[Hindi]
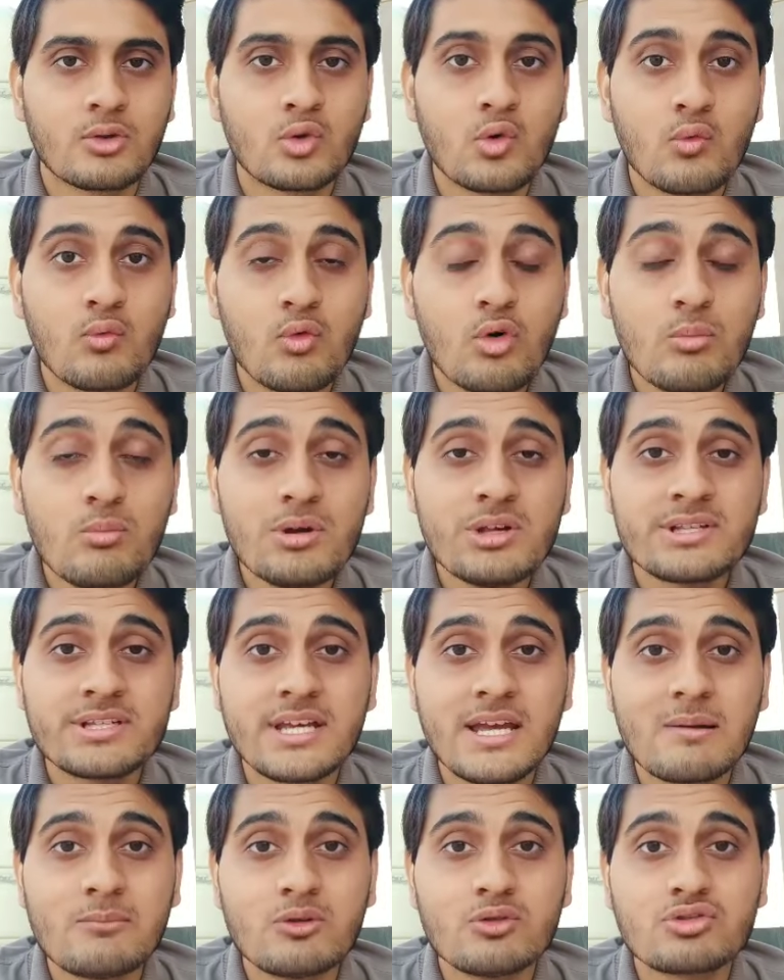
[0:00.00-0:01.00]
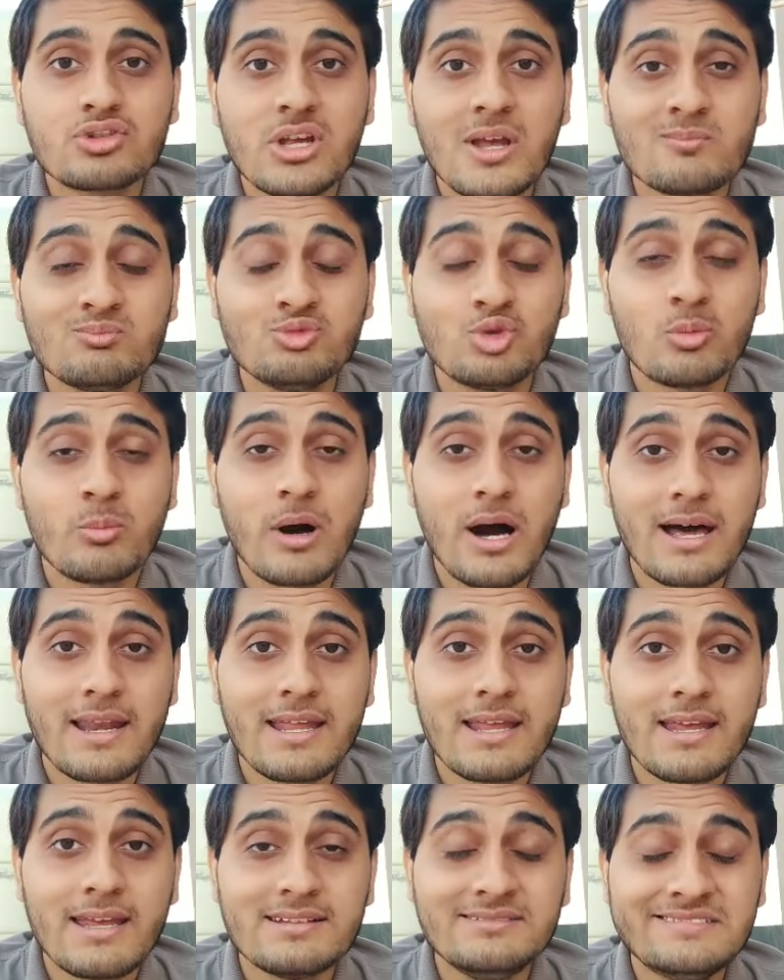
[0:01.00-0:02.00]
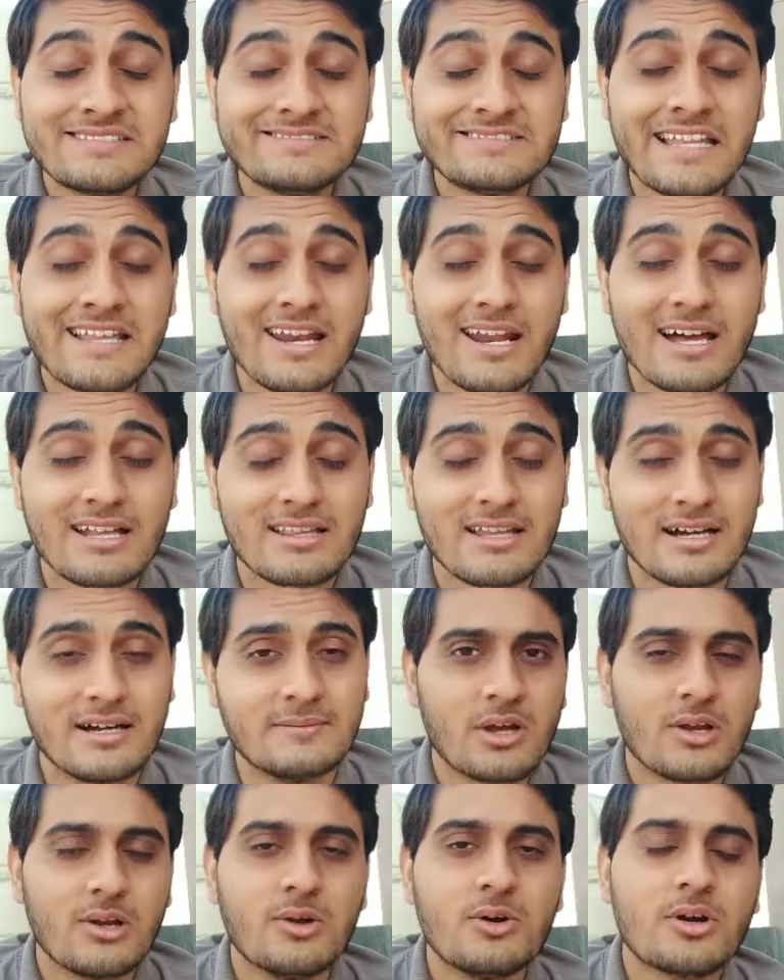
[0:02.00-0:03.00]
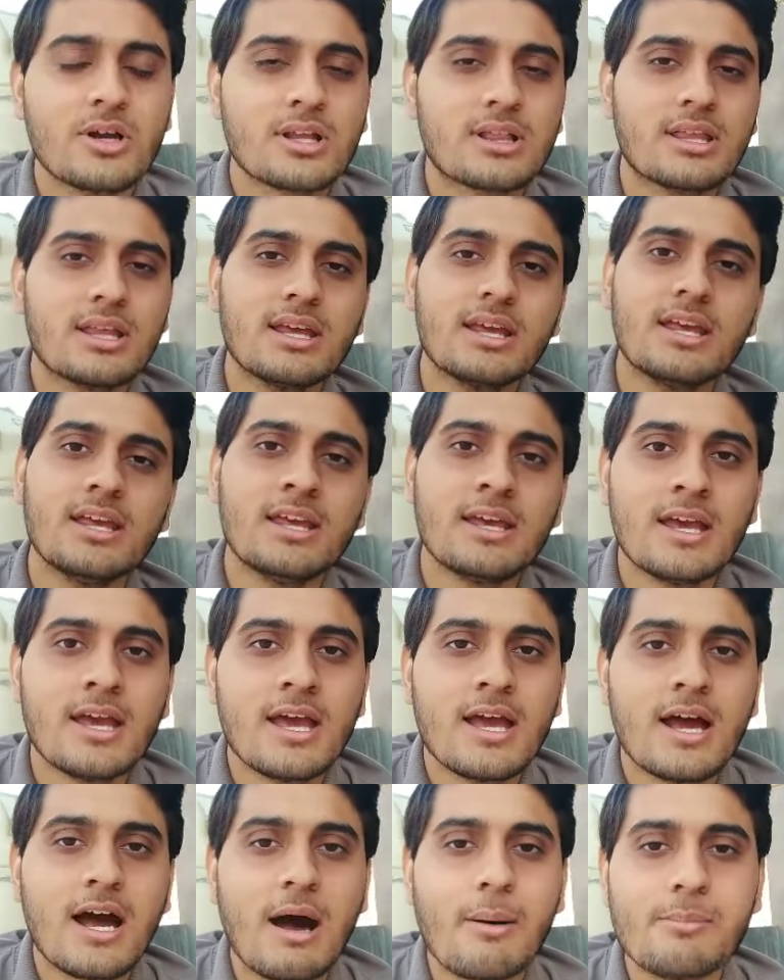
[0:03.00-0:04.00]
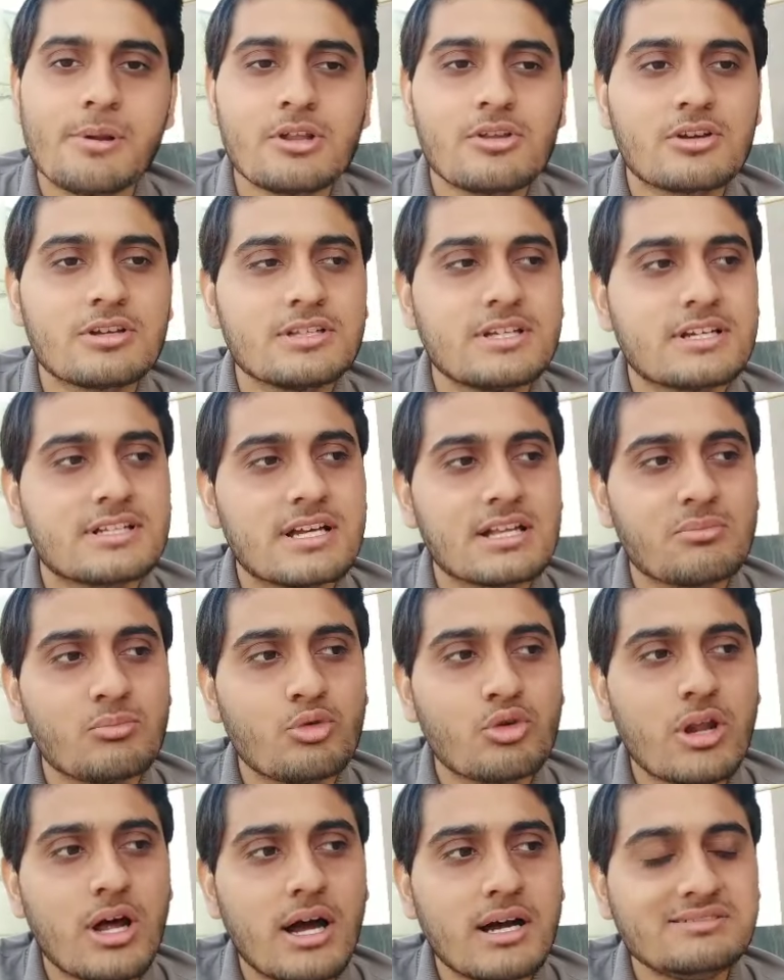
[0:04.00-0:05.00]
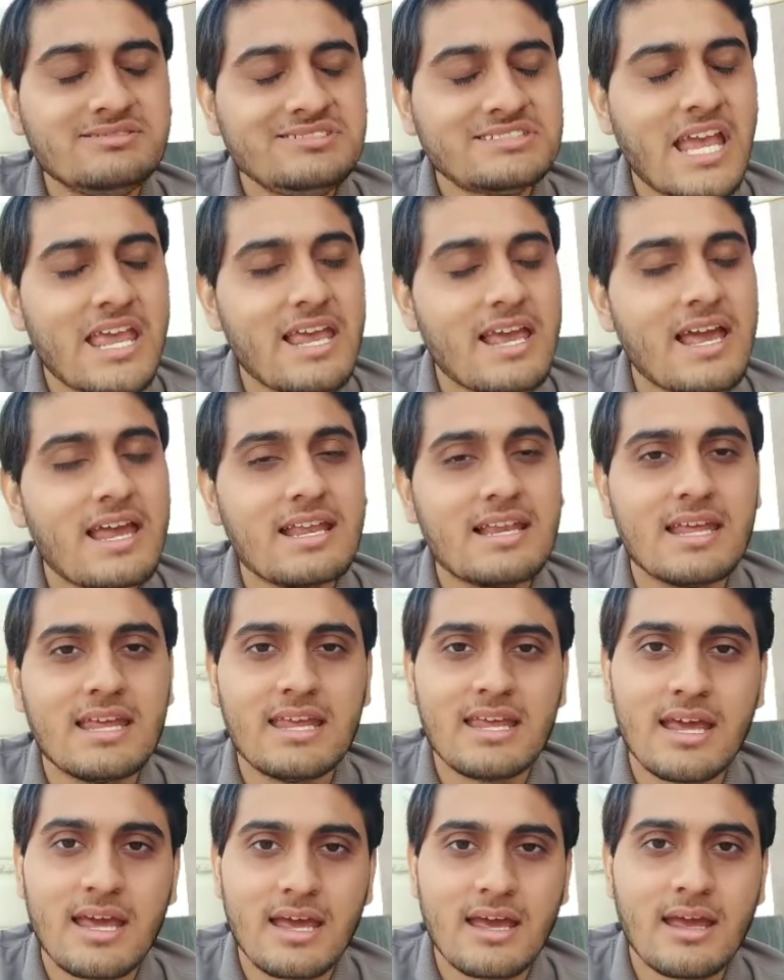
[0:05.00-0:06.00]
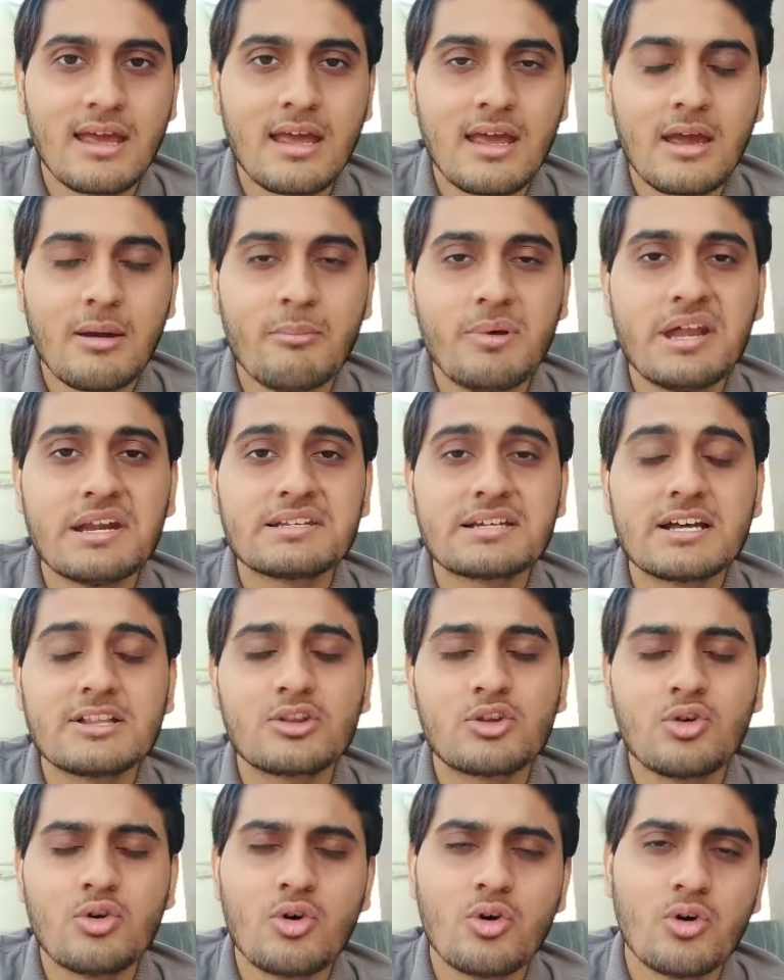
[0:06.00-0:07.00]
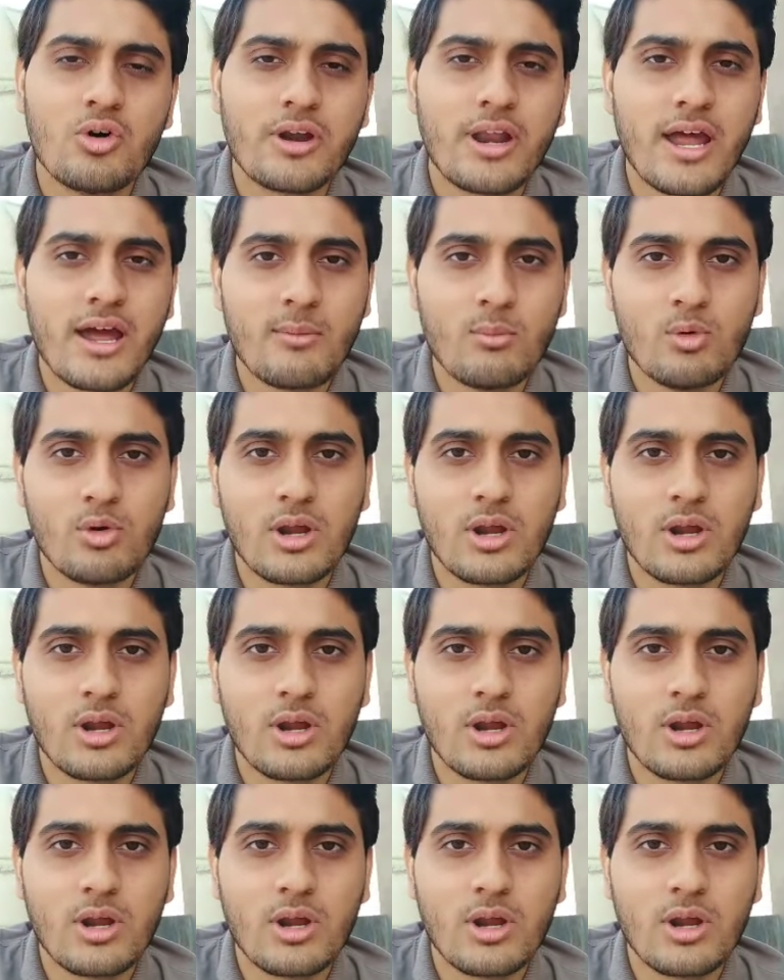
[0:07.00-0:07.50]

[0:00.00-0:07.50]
तो वो भी सेम टू सेम तुम्हारी ही तरह था लोग कहते हैं कि हमने तो किसी के साथ बुरा किया ही नहीं है मेरे साथ क्यों हो रहा है